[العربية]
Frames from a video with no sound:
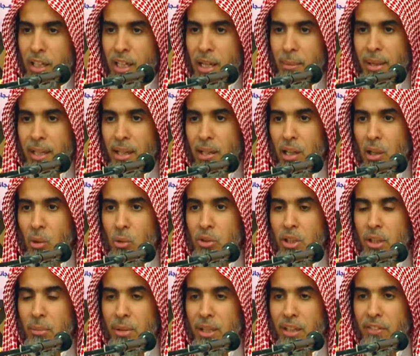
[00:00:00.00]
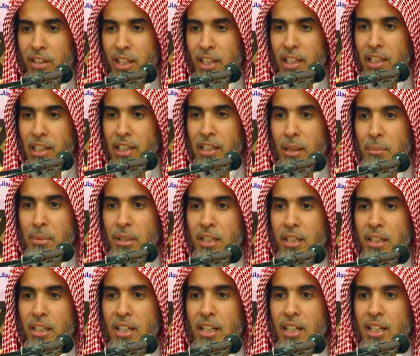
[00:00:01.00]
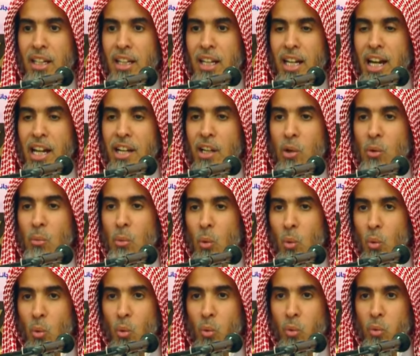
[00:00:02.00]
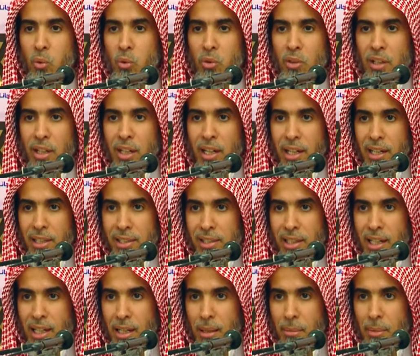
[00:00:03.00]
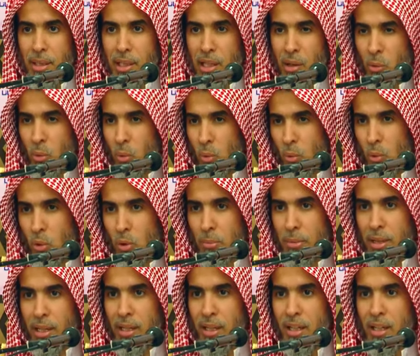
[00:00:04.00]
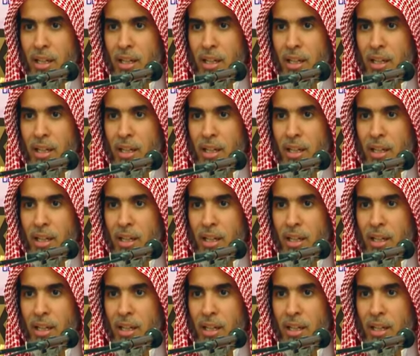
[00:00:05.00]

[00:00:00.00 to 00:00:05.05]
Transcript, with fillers: كما نقله الترمذي في العلل الكبير أنه موقوف على الصحابة أظنه عقبة